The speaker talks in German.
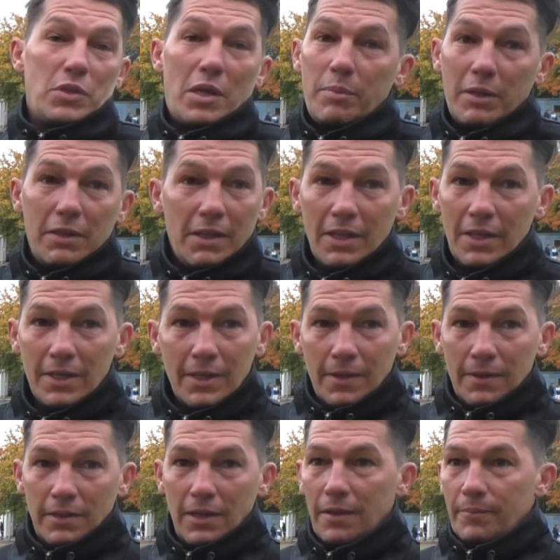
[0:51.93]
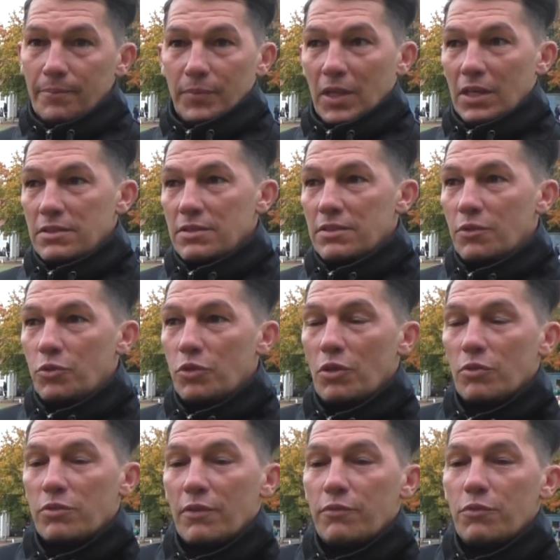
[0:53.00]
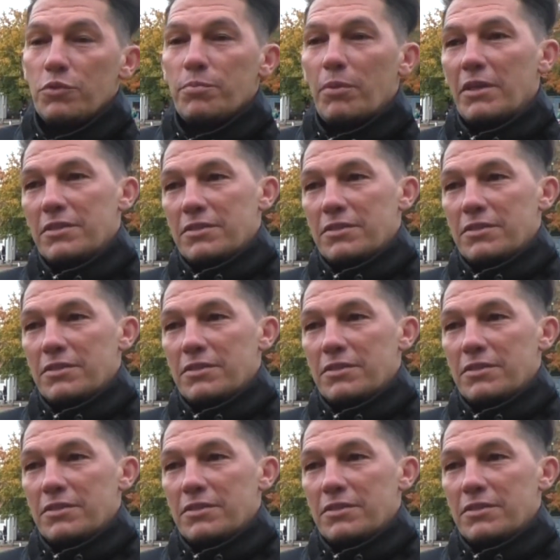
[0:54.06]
Aber ja, das ist natürlich auch der Fußball,